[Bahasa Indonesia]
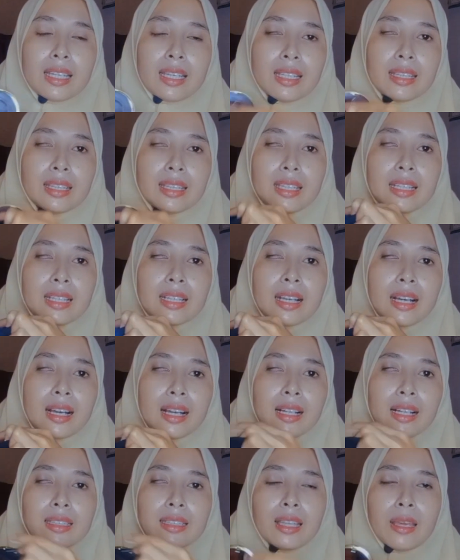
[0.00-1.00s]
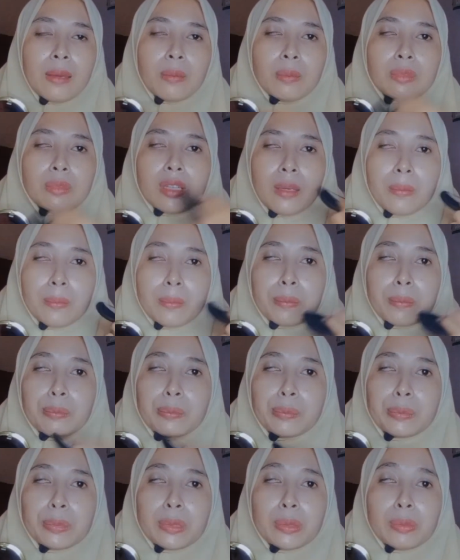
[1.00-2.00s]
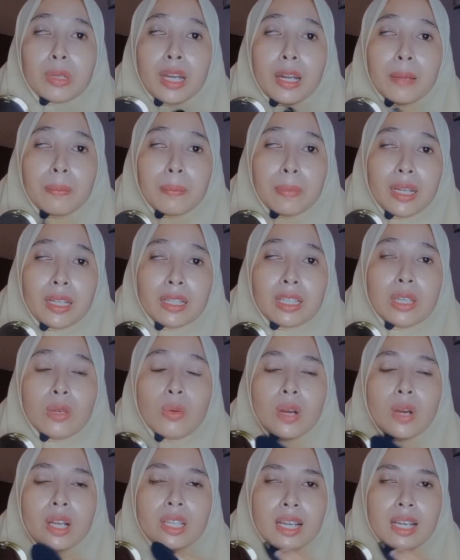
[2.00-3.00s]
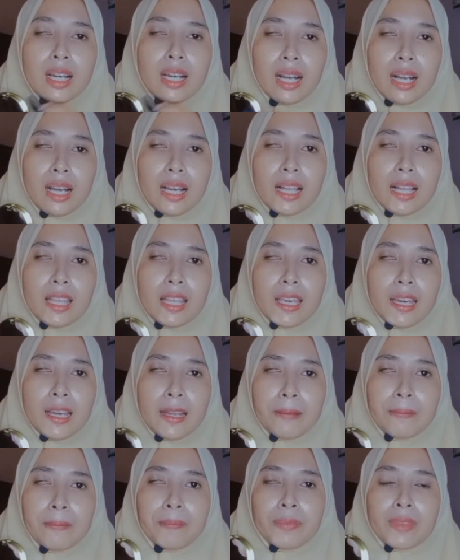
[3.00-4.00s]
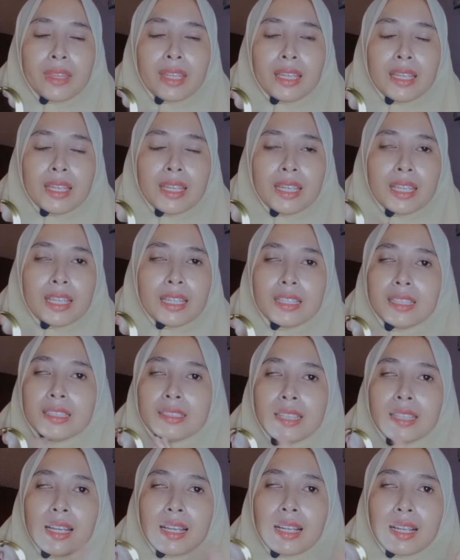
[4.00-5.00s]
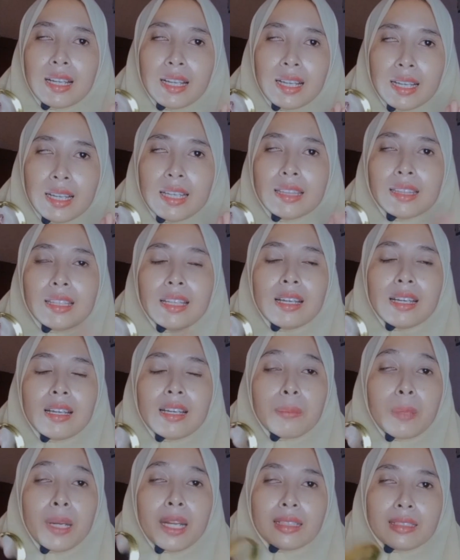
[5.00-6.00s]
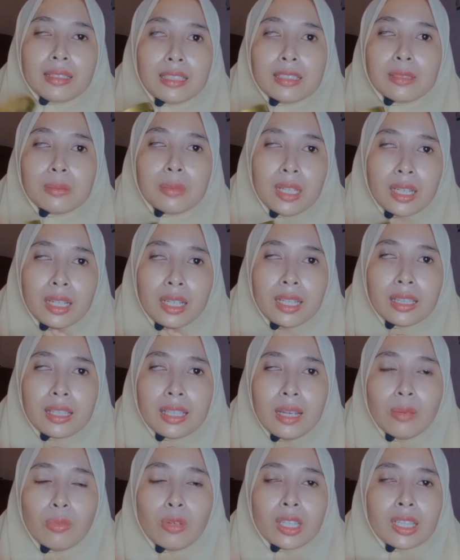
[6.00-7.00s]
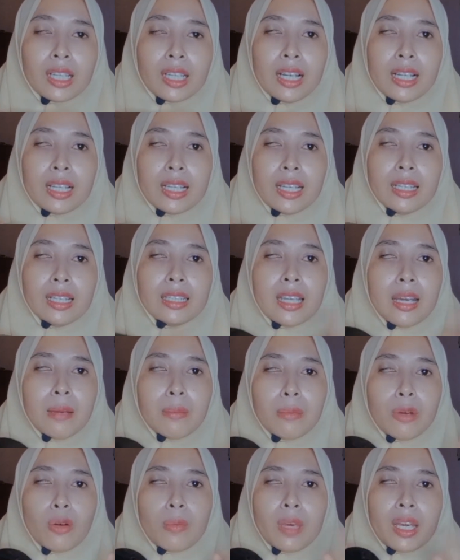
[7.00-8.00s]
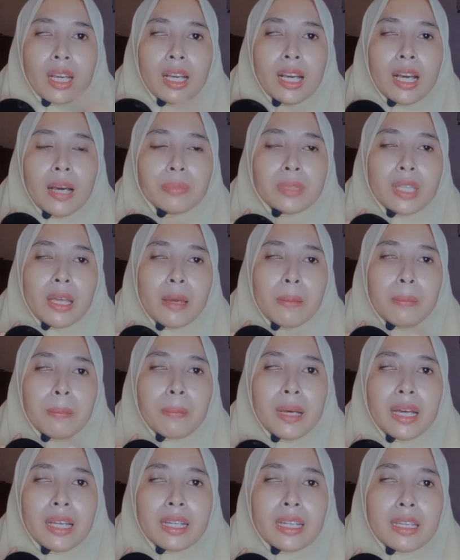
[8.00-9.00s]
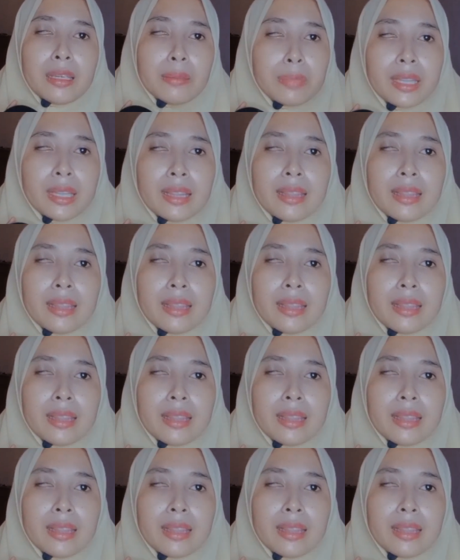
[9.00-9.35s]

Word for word: tinggal tap-tap beberapa di wajah kalian ini sangat uh, praktis banget ya buat kalian yang mau make up tanpa ribet